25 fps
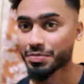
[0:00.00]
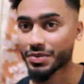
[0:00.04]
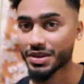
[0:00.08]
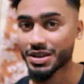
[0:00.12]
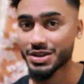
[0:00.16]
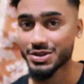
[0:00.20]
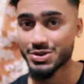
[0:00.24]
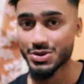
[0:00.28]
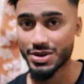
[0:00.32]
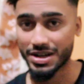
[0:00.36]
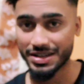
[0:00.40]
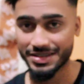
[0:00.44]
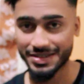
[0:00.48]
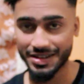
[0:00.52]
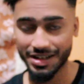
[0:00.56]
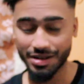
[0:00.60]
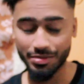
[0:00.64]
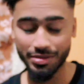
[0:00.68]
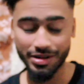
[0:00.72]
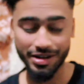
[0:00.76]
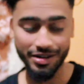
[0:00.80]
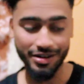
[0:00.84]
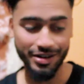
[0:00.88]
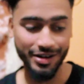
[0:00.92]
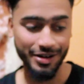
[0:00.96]
ये जो आजकल
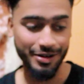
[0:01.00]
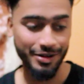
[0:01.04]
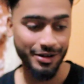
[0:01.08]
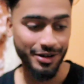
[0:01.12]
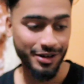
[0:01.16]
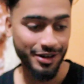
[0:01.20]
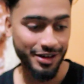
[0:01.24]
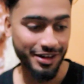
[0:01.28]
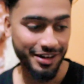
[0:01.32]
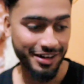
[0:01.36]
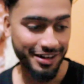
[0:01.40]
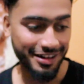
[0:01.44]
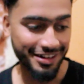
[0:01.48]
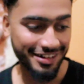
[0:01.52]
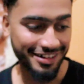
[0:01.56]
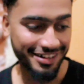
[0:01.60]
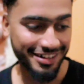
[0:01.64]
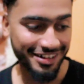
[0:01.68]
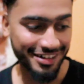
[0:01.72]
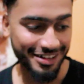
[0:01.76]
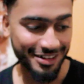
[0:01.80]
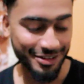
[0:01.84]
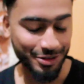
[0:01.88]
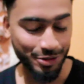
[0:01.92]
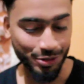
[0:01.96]
बन रहा है
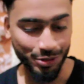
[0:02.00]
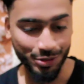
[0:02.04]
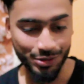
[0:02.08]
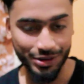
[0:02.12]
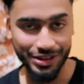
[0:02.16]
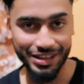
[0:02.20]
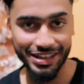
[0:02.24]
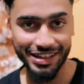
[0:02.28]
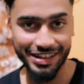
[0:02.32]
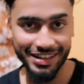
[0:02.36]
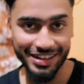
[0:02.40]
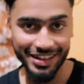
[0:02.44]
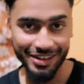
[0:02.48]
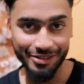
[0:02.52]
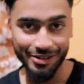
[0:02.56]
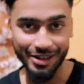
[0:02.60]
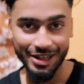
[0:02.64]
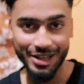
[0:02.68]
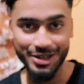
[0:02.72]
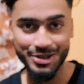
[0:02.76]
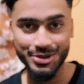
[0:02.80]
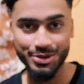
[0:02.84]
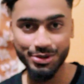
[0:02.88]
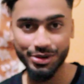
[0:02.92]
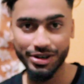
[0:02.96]
आ, तो देखने
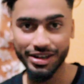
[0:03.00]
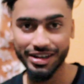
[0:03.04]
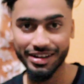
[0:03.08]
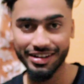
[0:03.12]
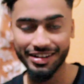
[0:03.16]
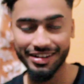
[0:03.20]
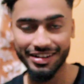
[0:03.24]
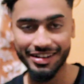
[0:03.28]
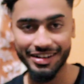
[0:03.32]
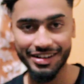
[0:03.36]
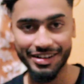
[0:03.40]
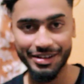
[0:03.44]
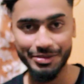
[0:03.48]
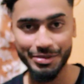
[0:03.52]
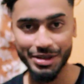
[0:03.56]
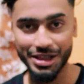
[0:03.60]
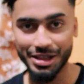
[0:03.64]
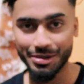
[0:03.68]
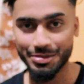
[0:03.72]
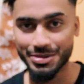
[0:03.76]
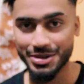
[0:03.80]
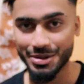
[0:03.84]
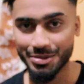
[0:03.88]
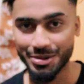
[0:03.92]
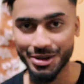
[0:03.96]
वाला शो है आ,
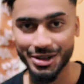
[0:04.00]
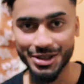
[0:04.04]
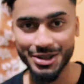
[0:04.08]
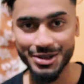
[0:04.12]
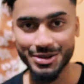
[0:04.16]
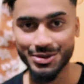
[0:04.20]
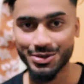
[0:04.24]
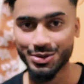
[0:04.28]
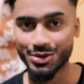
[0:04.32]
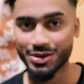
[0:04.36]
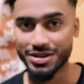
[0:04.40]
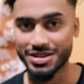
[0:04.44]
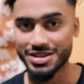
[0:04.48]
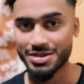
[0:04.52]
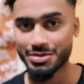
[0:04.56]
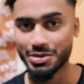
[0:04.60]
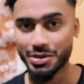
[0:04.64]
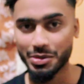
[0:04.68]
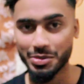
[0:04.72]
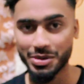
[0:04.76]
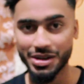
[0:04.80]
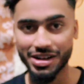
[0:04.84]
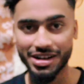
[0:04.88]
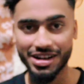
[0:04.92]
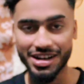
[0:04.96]
मतलब ज़बरदस्त होगा जब
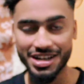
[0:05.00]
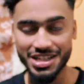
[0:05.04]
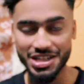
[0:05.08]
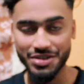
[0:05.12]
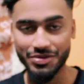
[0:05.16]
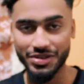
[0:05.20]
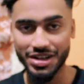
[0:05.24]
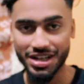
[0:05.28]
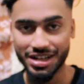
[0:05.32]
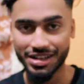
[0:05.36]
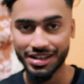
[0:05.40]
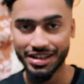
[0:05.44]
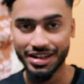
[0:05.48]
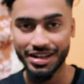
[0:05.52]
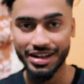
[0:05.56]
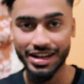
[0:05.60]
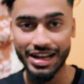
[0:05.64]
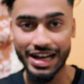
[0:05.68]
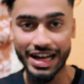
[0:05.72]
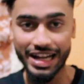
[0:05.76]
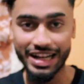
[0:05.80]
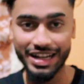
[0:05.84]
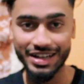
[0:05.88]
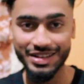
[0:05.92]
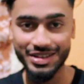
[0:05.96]
रबीका काशिफ खान कर रही है
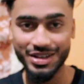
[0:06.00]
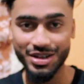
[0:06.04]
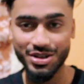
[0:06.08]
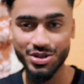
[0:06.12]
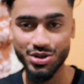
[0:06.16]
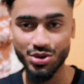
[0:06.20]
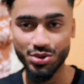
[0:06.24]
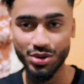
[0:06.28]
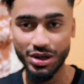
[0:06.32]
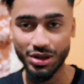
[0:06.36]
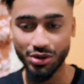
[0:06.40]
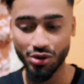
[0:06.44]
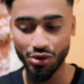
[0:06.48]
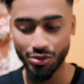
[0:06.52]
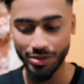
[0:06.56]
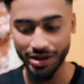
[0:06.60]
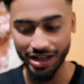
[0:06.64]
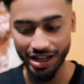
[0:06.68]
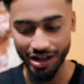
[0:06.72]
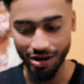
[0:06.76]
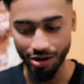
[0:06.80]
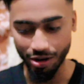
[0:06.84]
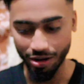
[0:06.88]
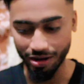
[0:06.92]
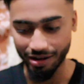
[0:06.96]
अलग से एक शो इनको
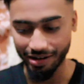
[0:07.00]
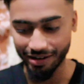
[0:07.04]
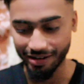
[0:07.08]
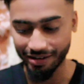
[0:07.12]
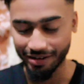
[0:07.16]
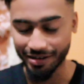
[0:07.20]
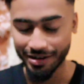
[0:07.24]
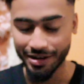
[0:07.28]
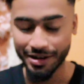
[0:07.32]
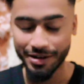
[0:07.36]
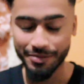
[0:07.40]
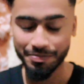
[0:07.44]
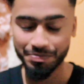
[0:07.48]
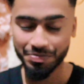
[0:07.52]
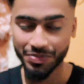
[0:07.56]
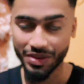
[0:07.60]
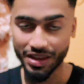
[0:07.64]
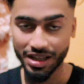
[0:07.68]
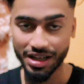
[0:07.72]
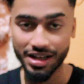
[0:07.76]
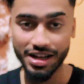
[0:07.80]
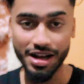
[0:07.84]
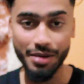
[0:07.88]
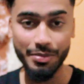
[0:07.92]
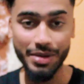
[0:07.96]
मिला है और
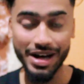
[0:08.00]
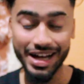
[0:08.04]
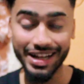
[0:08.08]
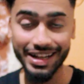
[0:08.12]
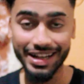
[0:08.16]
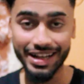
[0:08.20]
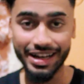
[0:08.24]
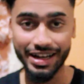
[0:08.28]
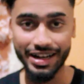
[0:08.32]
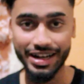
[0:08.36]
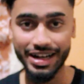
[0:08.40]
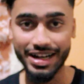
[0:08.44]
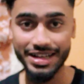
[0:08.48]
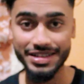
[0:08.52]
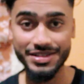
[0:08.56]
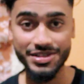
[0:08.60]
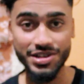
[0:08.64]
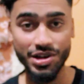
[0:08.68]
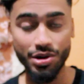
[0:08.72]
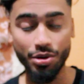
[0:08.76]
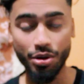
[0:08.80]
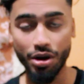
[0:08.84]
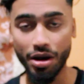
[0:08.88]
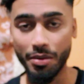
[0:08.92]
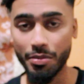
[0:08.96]
कमाल लग रहा है
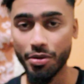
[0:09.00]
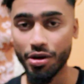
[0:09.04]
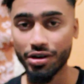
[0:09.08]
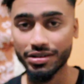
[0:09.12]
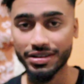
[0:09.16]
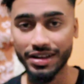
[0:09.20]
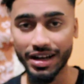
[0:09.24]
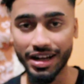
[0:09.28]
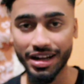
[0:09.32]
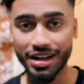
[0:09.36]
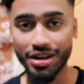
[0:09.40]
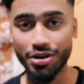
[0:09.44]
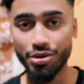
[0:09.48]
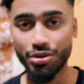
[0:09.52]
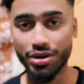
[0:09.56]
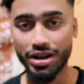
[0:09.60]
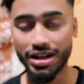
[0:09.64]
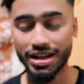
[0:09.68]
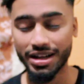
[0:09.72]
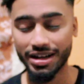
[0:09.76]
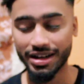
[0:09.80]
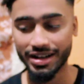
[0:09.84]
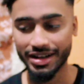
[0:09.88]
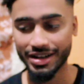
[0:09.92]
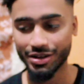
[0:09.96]
अच्छा होगा बहुत आला होगा
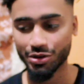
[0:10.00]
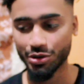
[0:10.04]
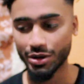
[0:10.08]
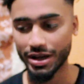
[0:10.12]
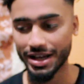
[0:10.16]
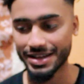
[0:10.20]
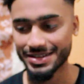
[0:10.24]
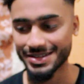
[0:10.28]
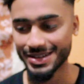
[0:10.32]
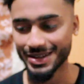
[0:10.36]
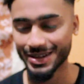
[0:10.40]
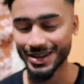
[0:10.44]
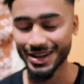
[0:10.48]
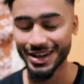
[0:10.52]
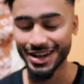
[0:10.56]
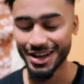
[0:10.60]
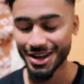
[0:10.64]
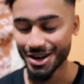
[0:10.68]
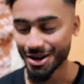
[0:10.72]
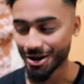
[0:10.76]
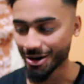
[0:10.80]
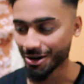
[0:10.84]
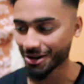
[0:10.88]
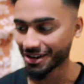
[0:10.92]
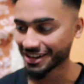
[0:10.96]
लग रहा है तो ऐसे ही है
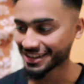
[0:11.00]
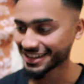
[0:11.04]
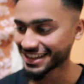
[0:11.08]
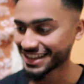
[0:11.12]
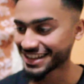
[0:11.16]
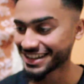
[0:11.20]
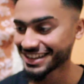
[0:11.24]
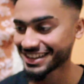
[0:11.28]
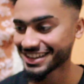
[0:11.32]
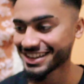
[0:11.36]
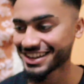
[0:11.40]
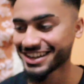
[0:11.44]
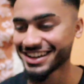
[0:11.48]
और ये इनके